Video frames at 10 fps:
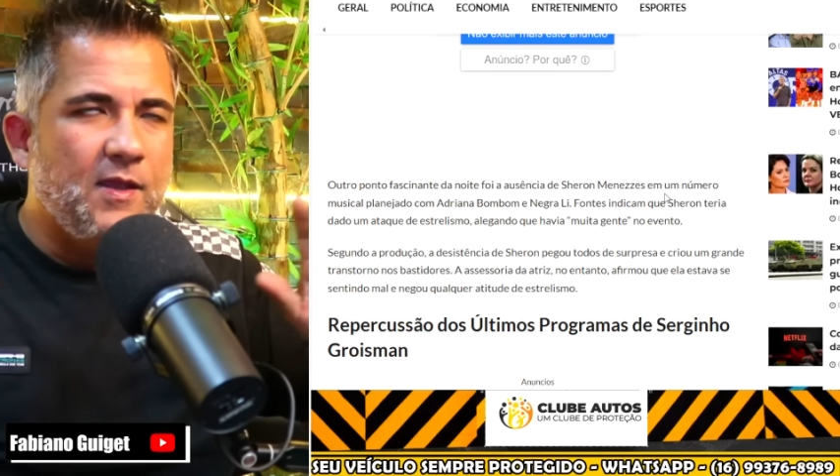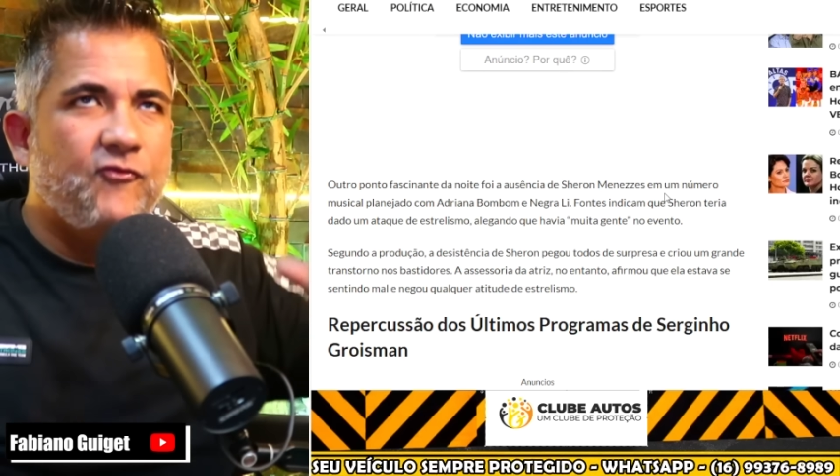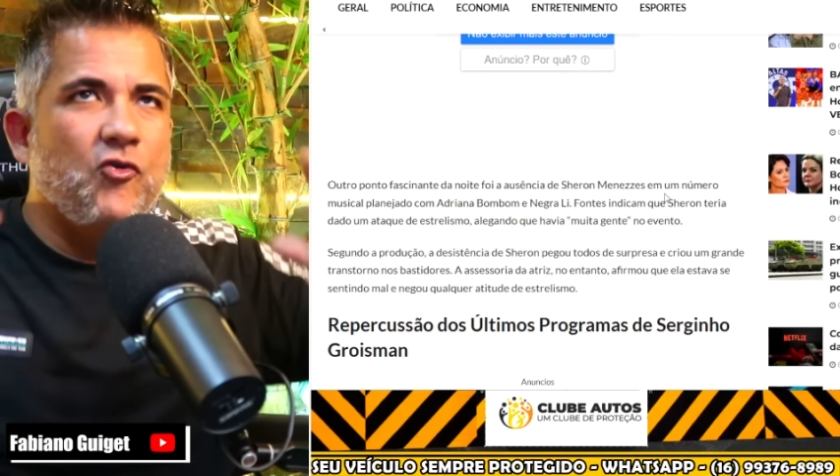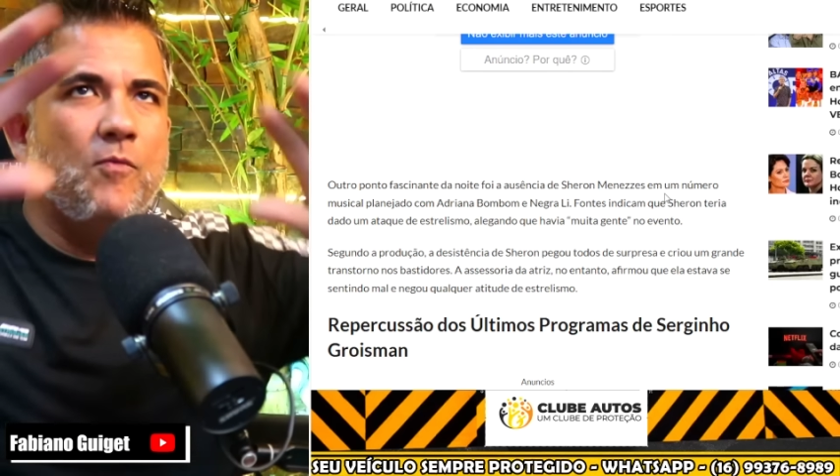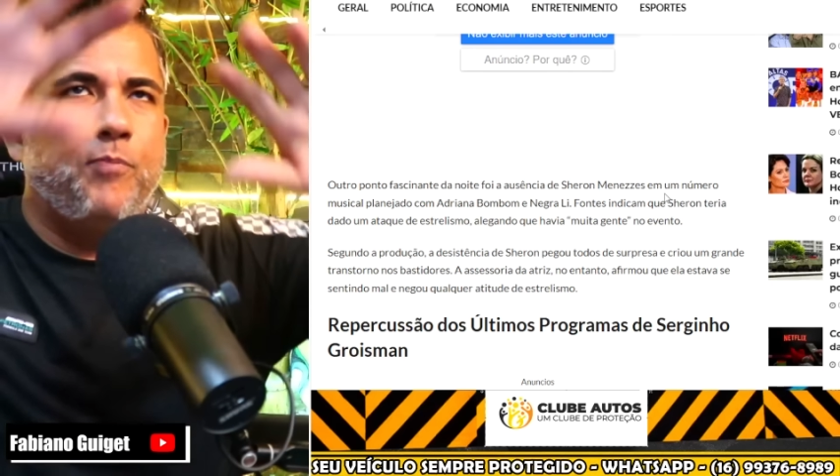
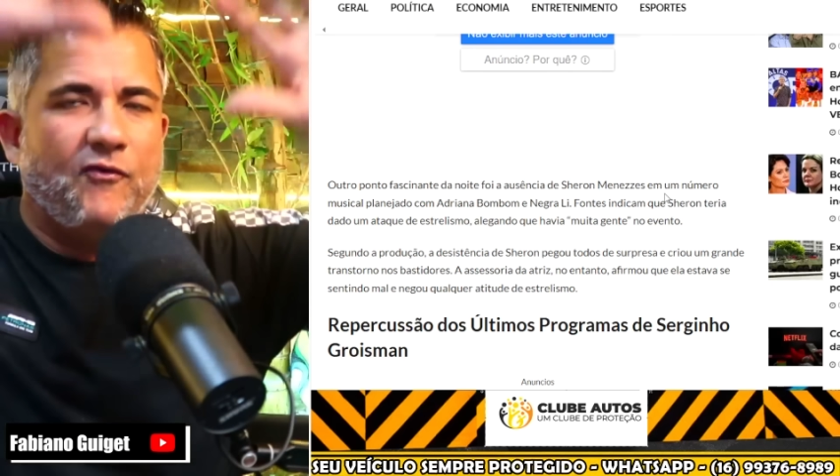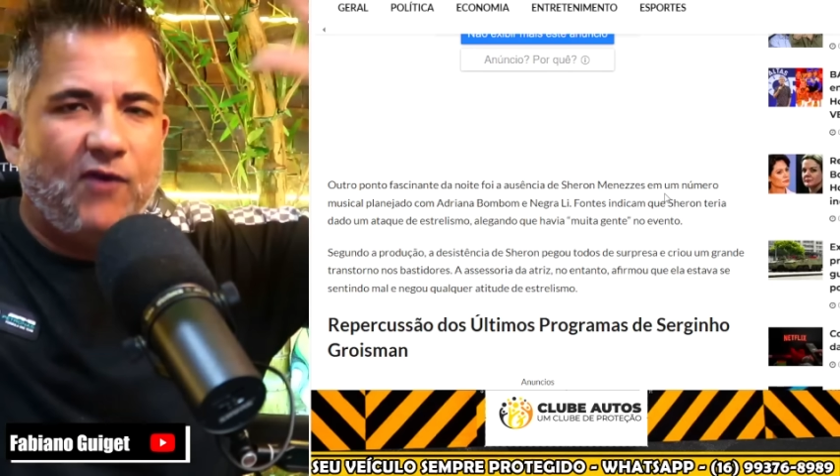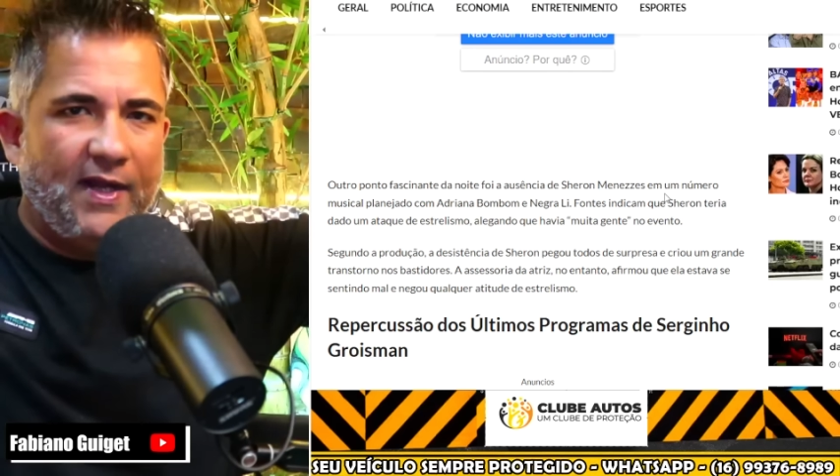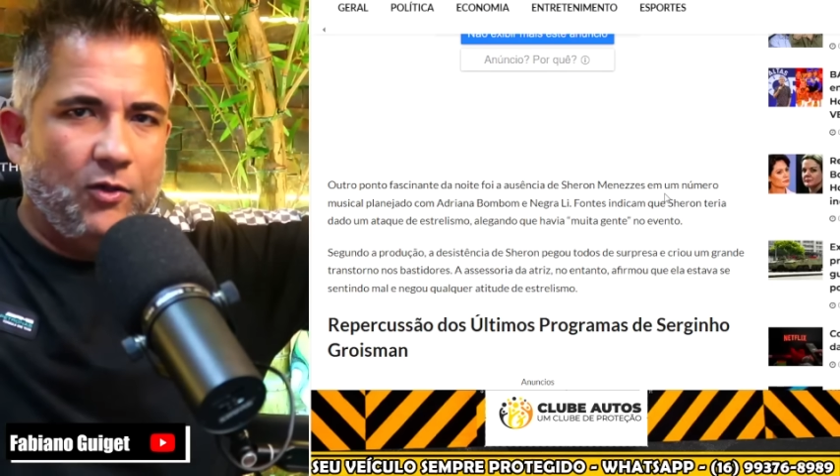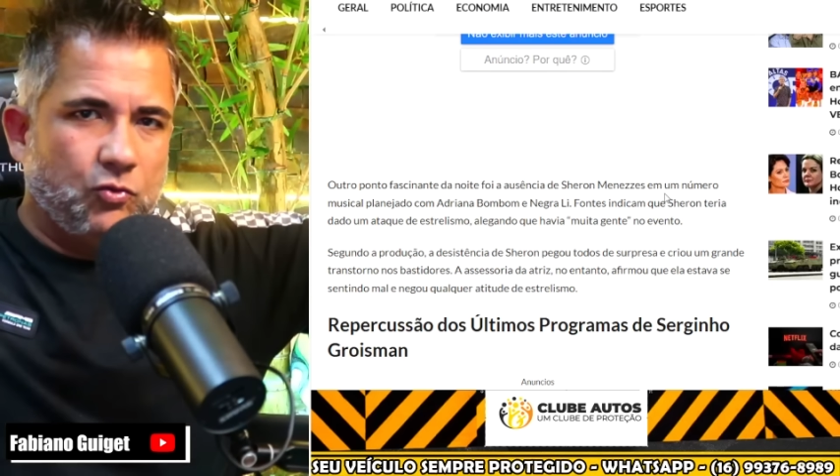viu um
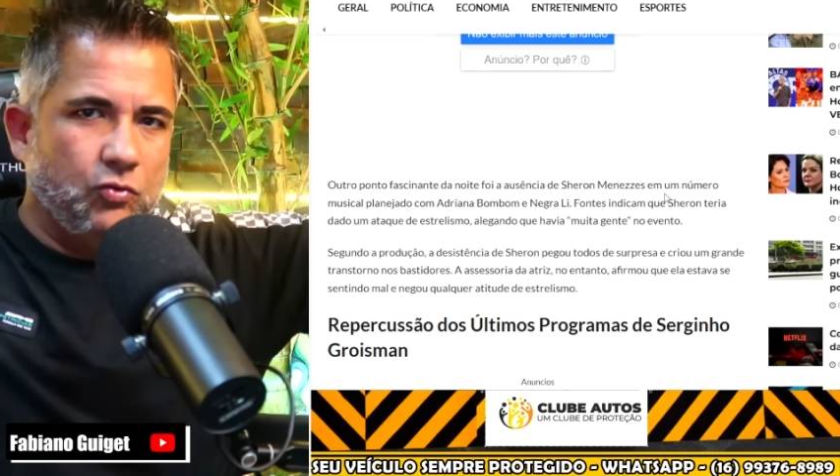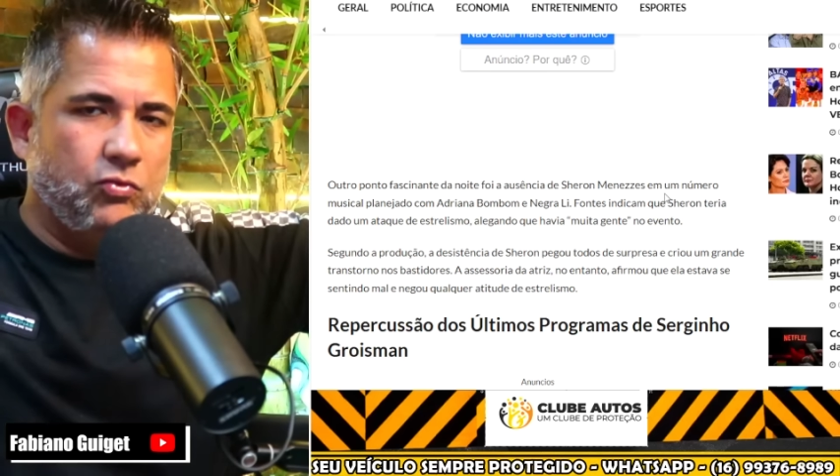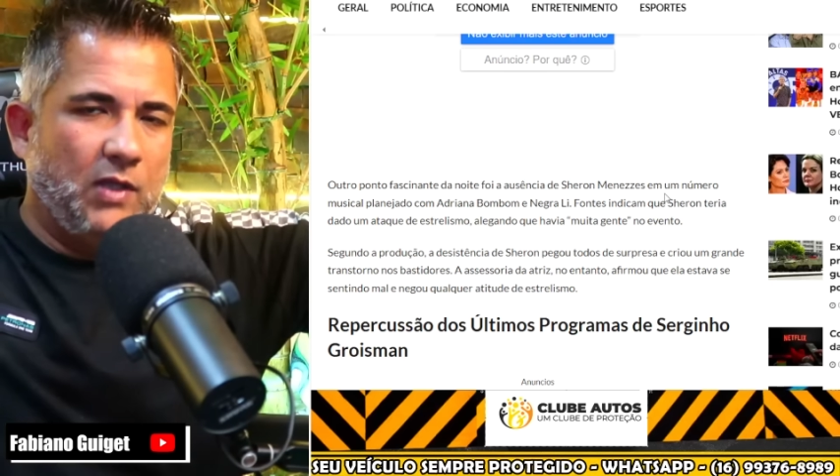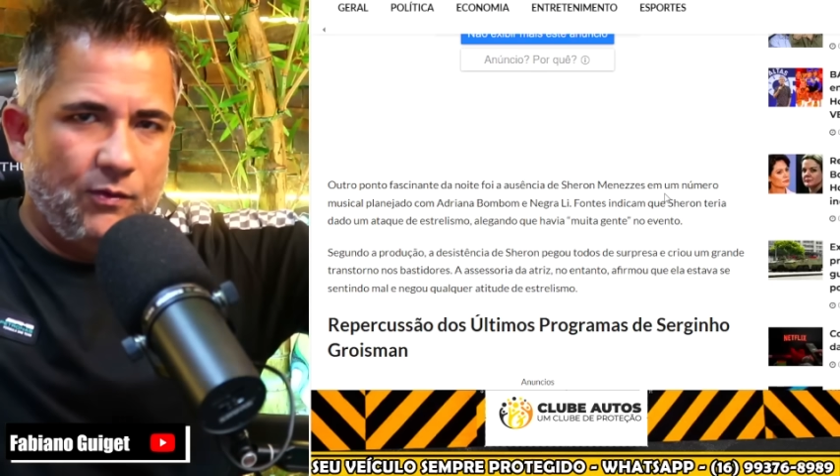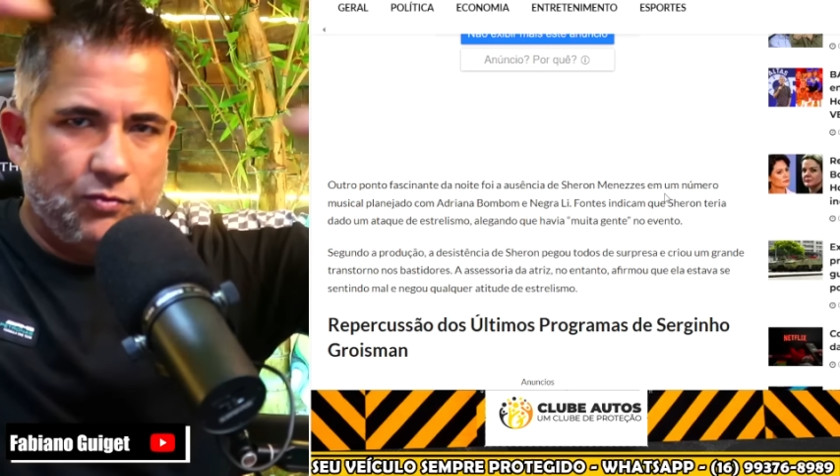povarel tudo
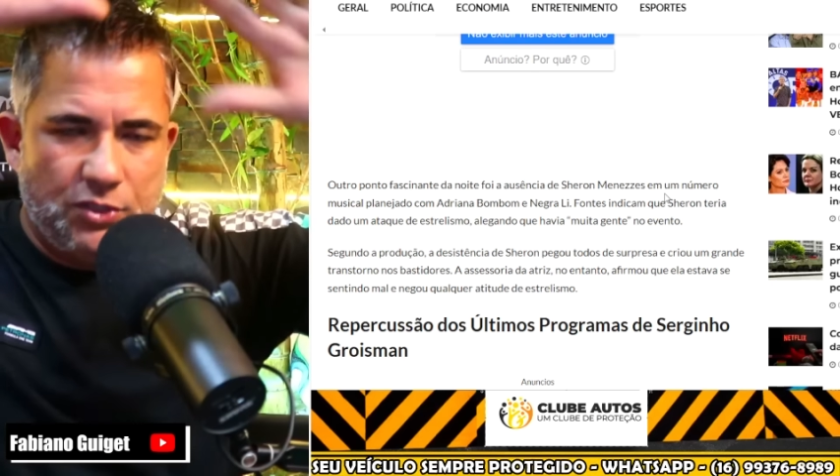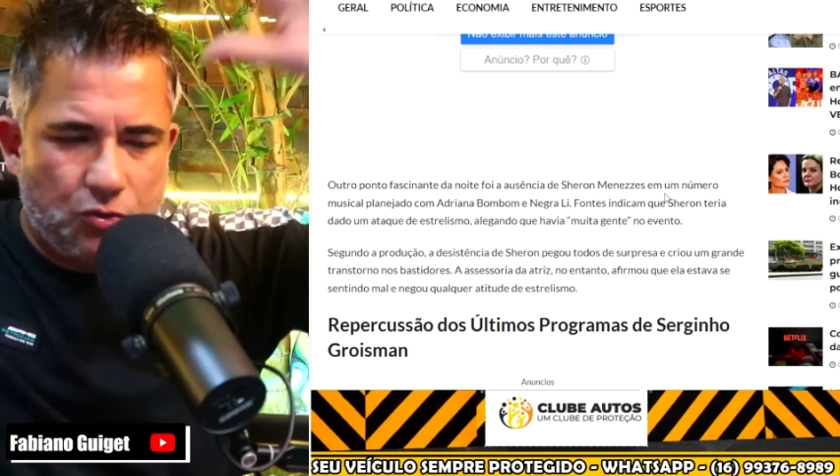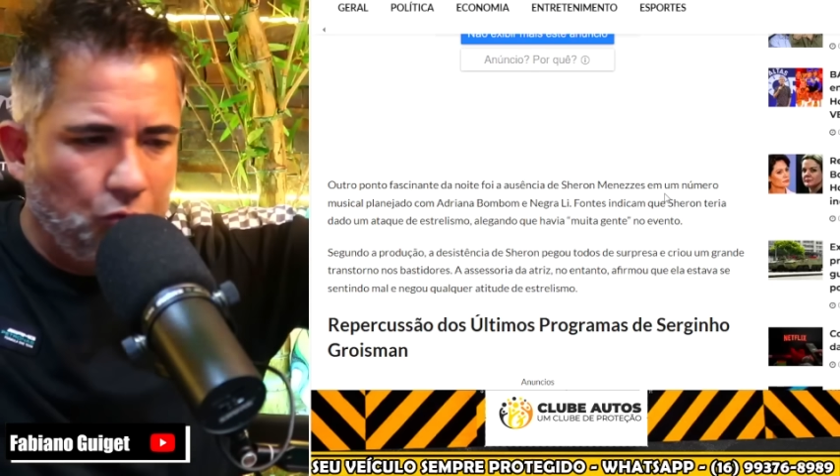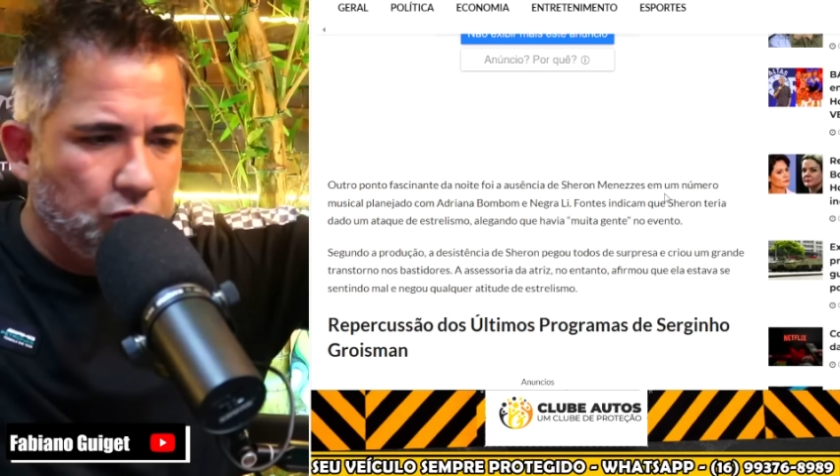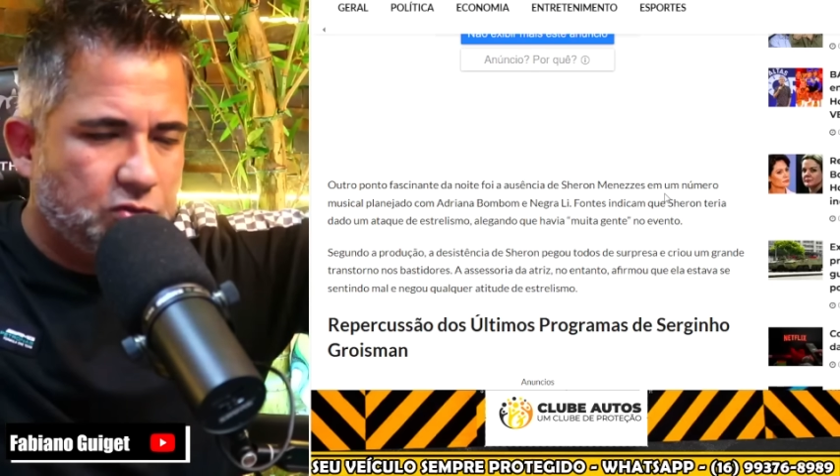lá nos estúdios,